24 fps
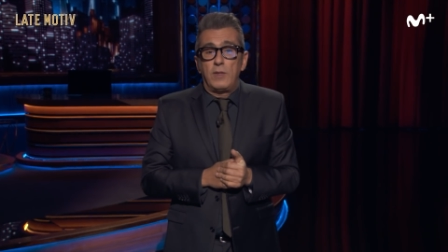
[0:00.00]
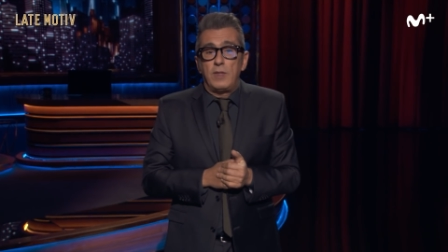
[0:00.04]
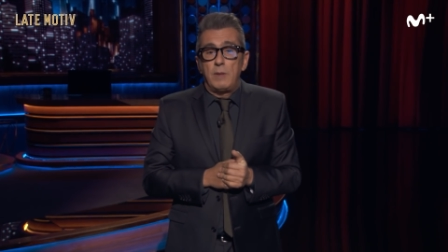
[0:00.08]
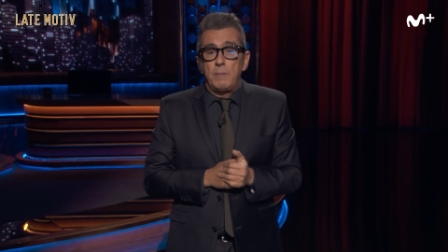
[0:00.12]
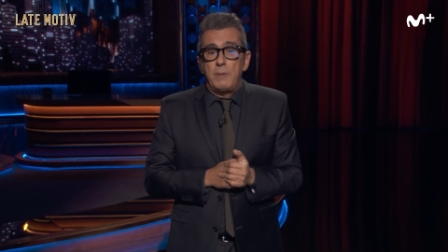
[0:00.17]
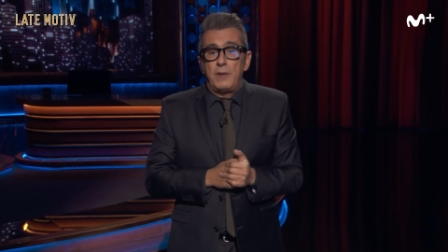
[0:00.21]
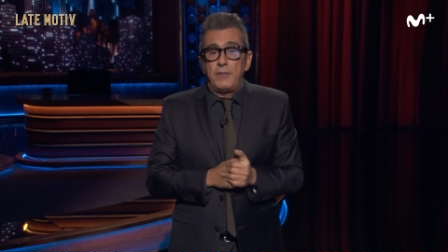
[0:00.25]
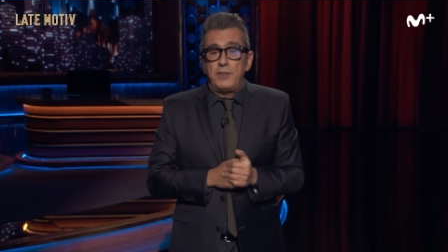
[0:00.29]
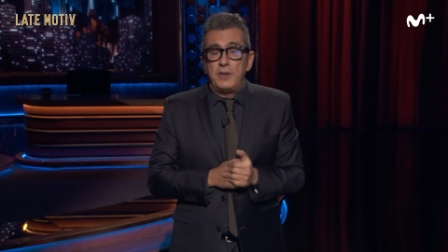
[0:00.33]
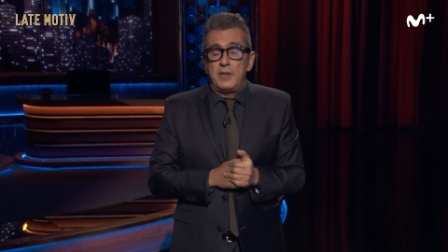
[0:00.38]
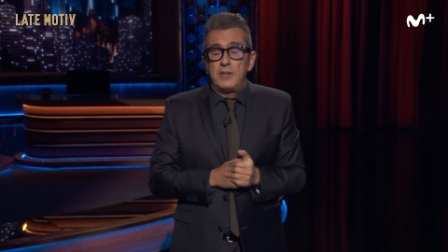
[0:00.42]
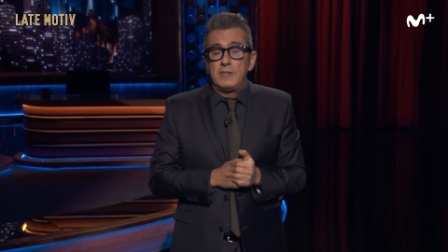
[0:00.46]
de
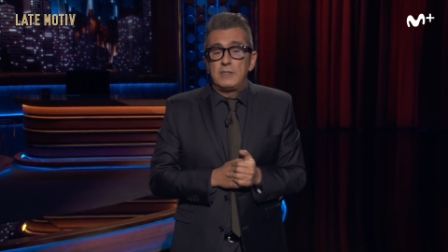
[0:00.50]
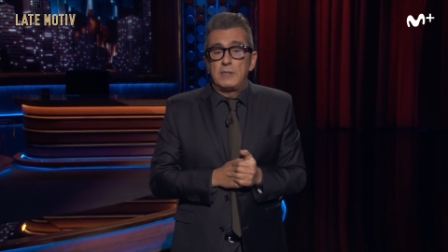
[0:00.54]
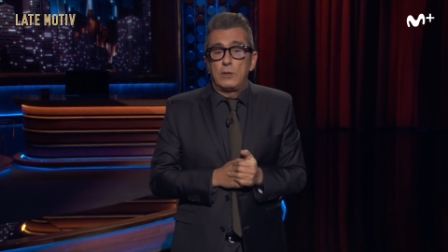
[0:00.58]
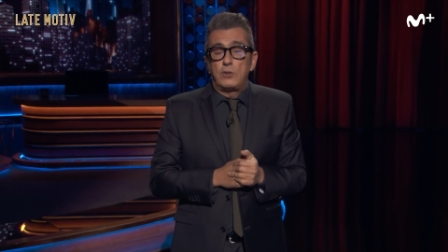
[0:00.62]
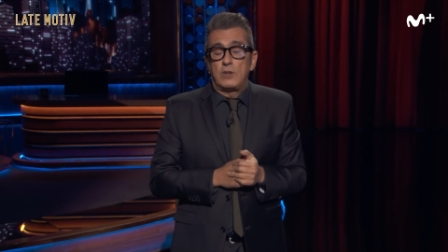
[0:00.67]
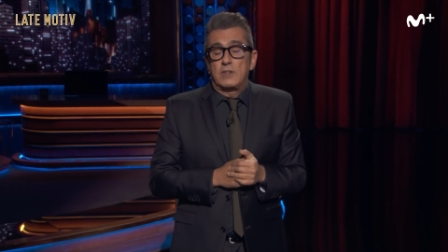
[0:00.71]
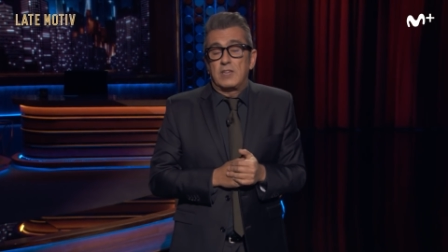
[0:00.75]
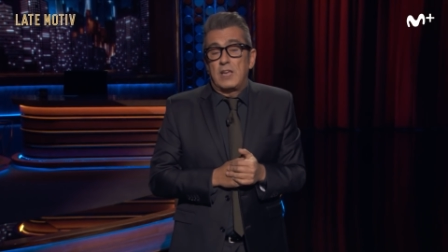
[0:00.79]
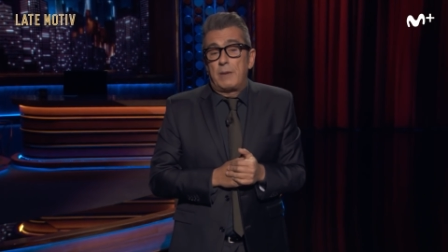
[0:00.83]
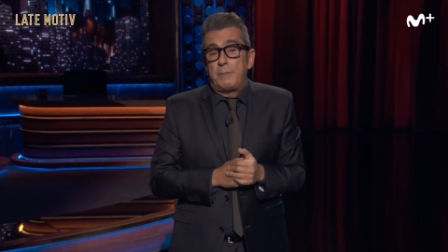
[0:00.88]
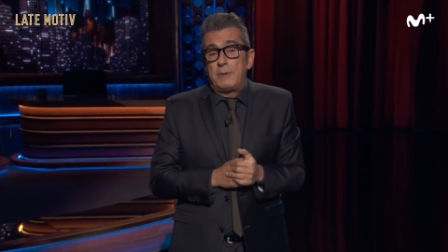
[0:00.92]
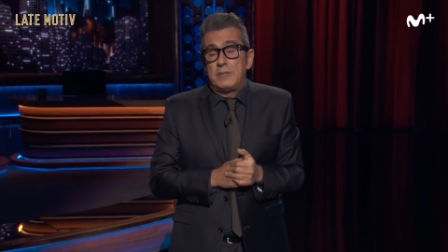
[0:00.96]
Madrid, entre
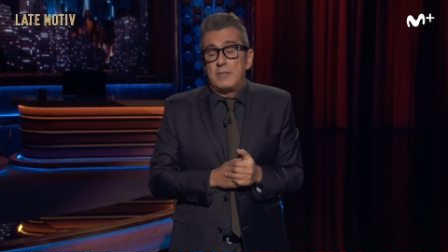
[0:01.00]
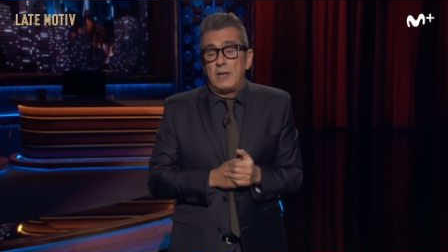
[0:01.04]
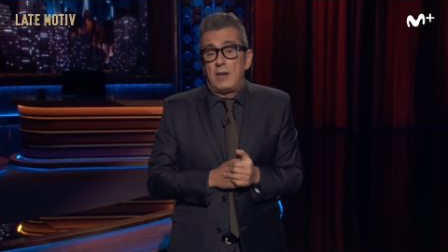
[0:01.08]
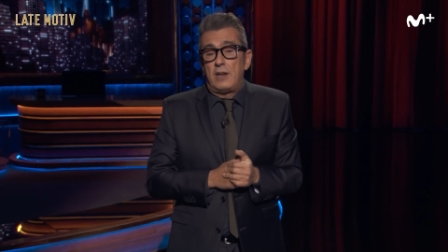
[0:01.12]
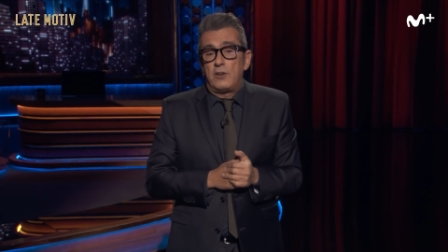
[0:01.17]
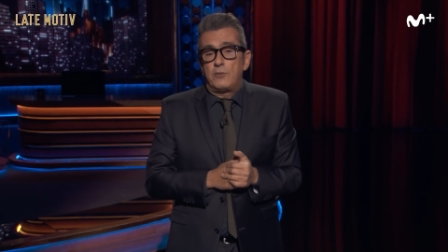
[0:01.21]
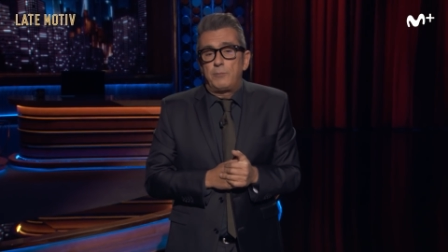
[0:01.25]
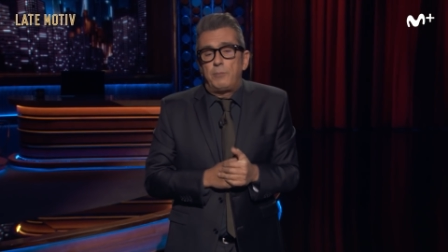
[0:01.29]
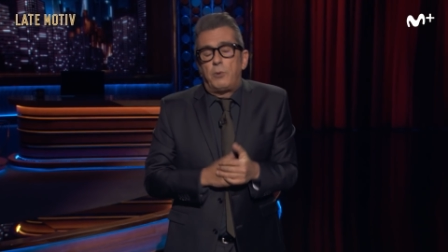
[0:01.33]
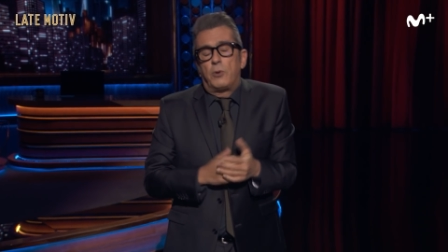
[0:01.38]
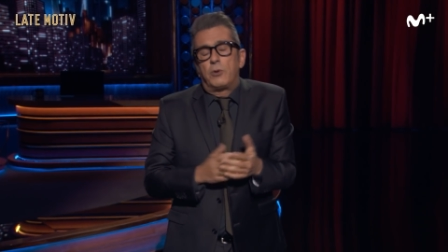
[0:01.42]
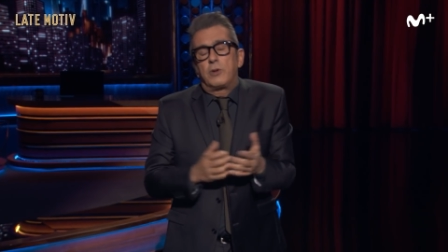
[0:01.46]
otras
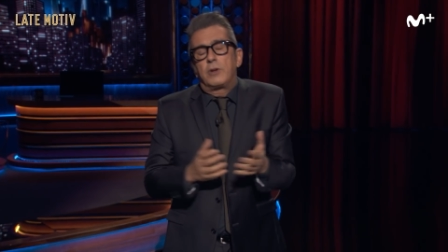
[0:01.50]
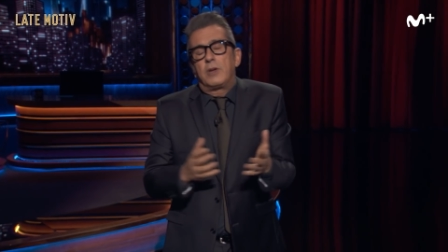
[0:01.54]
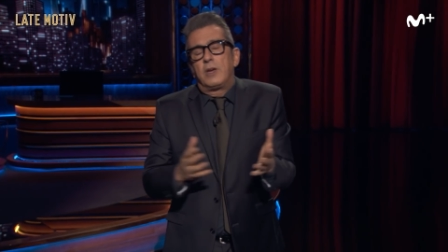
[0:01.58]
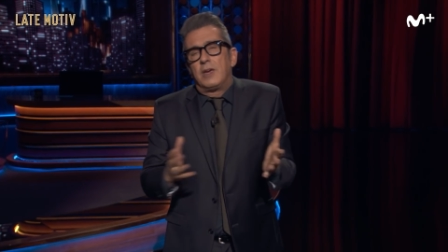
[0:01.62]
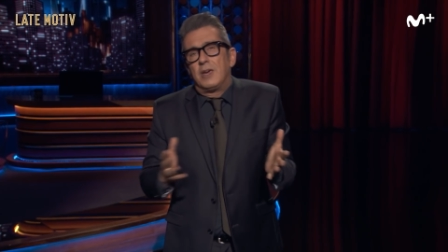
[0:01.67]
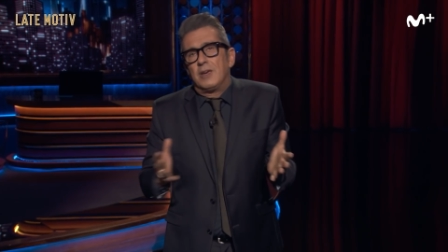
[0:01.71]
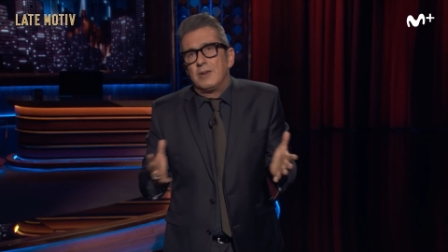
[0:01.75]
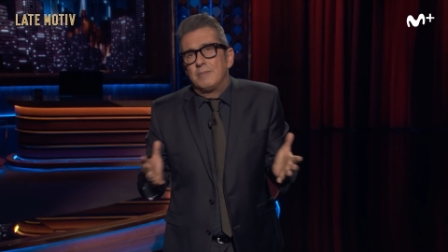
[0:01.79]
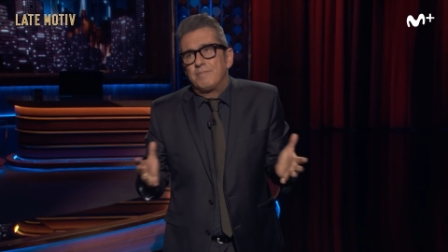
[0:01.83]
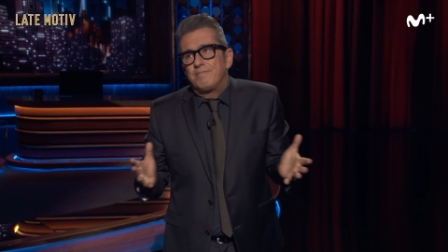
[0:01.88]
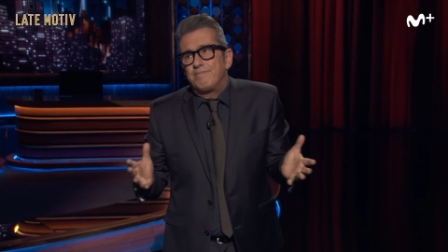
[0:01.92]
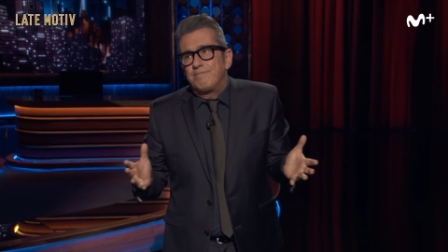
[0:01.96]
capitales,
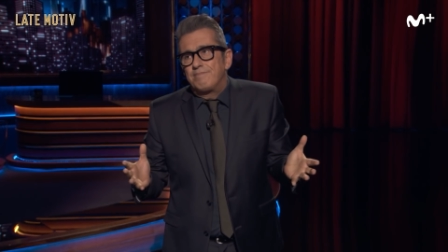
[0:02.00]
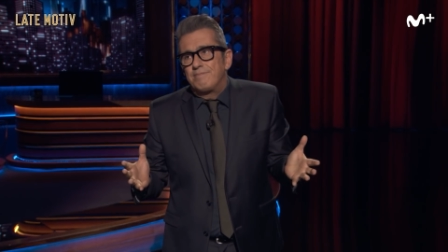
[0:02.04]
porque...